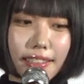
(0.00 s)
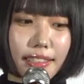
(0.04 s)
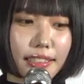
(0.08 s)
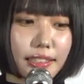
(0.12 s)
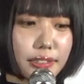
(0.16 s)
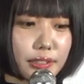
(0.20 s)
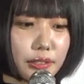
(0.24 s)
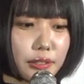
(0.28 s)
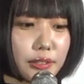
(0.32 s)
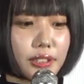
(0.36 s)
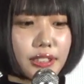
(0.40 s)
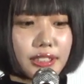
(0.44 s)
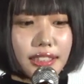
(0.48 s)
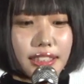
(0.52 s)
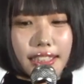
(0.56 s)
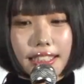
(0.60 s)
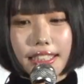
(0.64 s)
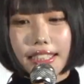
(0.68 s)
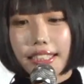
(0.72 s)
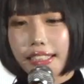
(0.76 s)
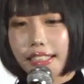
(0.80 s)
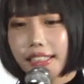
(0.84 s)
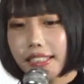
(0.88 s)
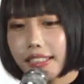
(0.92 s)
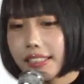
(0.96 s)
だその時
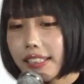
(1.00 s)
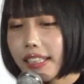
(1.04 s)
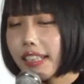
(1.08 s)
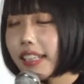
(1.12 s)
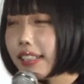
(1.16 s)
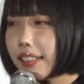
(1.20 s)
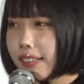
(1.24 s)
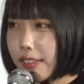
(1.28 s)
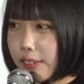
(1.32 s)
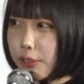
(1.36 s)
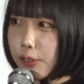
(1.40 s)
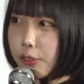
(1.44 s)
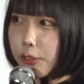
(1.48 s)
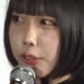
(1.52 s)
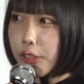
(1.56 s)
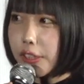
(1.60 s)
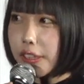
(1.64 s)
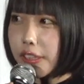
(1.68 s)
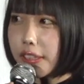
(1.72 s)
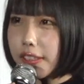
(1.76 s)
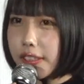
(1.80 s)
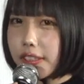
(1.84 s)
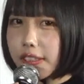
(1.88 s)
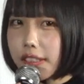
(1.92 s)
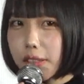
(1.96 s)
間がないと
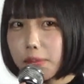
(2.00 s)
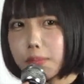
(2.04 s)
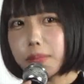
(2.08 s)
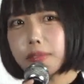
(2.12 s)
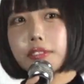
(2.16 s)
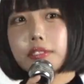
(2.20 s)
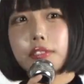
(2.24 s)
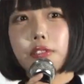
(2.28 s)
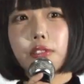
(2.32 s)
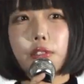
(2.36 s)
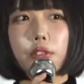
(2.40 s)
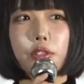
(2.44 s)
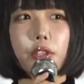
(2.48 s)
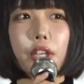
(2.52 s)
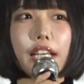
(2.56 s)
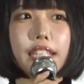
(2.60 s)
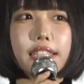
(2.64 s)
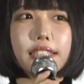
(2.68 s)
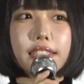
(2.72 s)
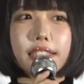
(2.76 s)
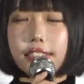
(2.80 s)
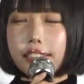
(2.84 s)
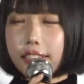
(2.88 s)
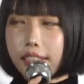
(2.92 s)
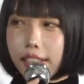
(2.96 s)
多分この
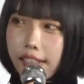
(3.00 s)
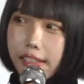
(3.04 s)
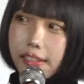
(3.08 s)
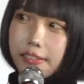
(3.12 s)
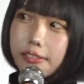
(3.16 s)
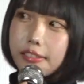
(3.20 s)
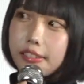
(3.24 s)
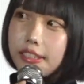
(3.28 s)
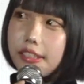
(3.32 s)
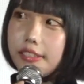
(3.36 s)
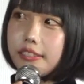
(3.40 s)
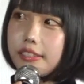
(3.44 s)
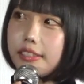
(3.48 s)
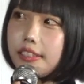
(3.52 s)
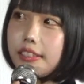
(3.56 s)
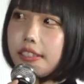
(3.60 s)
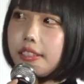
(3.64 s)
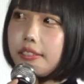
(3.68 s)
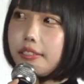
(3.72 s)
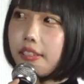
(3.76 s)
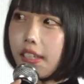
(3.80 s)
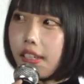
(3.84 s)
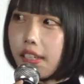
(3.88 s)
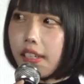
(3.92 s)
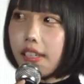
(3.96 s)
飛鳥や堀
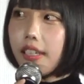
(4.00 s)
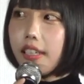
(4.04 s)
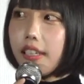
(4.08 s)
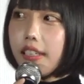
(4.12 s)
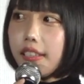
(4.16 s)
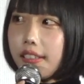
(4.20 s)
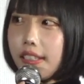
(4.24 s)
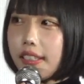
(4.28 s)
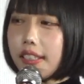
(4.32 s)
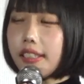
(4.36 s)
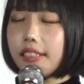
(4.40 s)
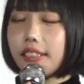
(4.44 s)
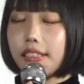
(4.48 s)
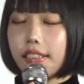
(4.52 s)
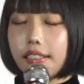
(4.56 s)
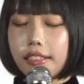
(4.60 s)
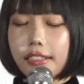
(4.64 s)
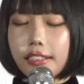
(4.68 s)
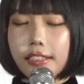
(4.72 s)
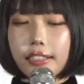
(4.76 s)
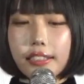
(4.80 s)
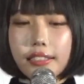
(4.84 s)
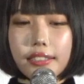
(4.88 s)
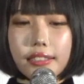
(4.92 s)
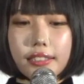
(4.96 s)
内はできて
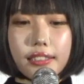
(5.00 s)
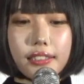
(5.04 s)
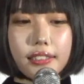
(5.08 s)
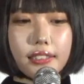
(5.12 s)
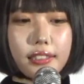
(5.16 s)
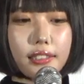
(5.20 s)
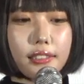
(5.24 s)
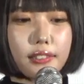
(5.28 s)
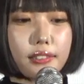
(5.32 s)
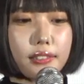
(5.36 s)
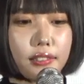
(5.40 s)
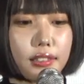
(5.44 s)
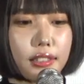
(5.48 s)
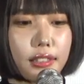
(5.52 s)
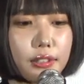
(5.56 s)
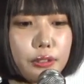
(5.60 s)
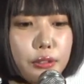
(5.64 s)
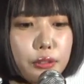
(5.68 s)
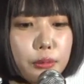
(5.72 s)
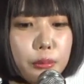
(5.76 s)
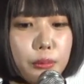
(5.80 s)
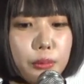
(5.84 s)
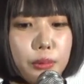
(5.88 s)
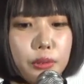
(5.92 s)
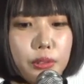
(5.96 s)
なかったんだろうな
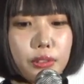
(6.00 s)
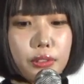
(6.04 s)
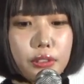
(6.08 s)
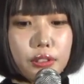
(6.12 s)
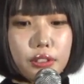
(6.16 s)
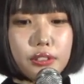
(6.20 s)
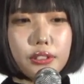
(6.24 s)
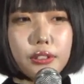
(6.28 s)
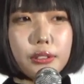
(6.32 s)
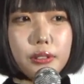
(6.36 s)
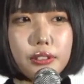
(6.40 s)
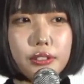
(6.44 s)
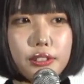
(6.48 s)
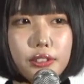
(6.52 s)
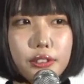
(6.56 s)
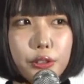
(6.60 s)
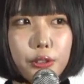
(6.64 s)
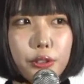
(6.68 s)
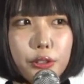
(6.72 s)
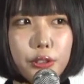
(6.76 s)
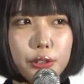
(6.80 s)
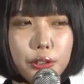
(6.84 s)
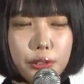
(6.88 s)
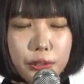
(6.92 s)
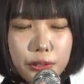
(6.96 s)
と思うと、
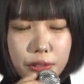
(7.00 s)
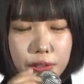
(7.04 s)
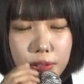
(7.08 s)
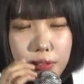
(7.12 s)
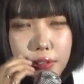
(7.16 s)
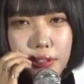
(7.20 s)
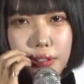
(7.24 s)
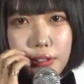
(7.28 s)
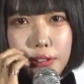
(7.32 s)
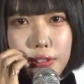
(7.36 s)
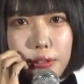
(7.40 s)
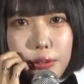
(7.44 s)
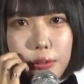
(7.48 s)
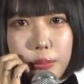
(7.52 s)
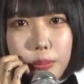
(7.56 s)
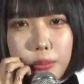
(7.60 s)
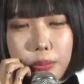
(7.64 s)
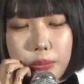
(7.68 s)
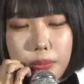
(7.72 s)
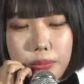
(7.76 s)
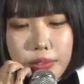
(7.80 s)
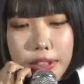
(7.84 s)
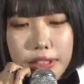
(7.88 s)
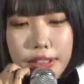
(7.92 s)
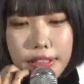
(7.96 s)
すごく
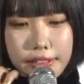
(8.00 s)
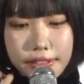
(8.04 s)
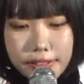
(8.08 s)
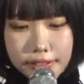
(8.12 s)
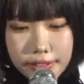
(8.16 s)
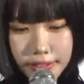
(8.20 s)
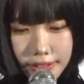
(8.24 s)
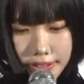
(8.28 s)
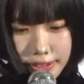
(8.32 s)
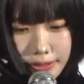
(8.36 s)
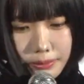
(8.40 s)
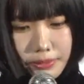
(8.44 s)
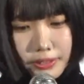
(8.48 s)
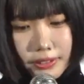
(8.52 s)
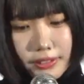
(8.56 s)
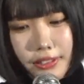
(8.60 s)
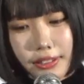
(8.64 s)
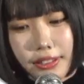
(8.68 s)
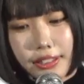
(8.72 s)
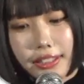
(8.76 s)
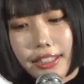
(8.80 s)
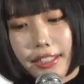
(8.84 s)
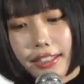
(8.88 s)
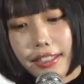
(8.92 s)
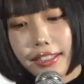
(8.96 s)
なんか自分
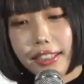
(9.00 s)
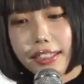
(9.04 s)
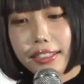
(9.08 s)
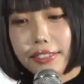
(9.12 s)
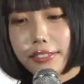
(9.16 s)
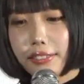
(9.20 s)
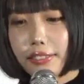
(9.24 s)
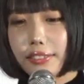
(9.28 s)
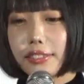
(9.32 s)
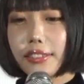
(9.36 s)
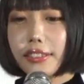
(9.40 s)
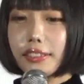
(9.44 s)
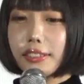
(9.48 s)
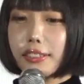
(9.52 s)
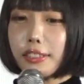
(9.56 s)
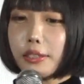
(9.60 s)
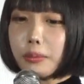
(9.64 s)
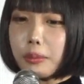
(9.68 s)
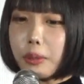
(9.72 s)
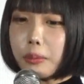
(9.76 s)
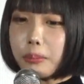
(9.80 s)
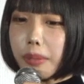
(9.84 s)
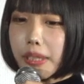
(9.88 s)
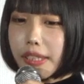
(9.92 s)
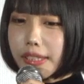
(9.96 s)
の人間として
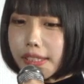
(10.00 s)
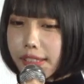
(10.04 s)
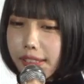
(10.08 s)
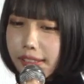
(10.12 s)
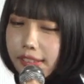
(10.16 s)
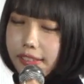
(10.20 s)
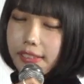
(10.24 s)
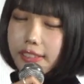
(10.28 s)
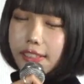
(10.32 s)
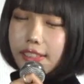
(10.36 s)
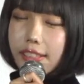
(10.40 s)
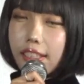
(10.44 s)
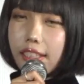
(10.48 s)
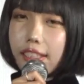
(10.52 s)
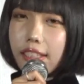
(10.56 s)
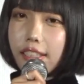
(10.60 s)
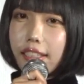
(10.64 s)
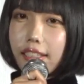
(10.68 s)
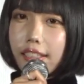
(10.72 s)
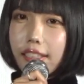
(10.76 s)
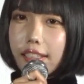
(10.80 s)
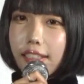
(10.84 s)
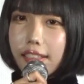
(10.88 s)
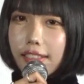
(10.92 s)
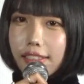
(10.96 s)
もめちゃくちゃ
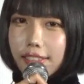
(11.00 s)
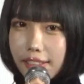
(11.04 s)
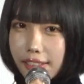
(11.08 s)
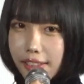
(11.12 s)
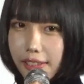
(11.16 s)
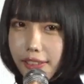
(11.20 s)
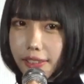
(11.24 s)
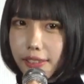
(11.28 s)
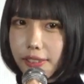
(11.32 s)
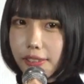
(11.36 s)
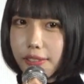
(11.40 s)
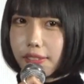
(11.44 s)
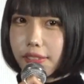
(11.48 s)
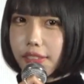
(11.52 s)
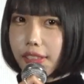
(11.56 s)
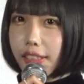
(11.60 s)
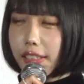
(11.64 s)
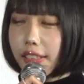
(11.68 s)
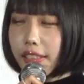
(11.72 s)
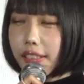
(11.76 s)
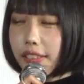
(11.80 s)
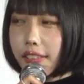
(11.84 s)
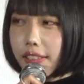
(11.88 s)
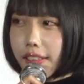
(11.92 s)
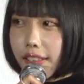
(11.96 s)
成長
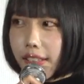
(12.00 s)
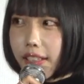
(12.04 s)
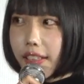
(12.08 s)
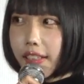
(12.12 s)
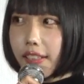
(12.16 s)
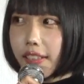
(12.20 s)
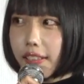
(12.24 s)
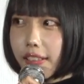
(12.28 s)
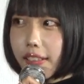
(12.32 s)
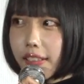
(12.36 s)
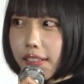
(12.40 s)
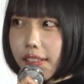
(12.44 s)
できて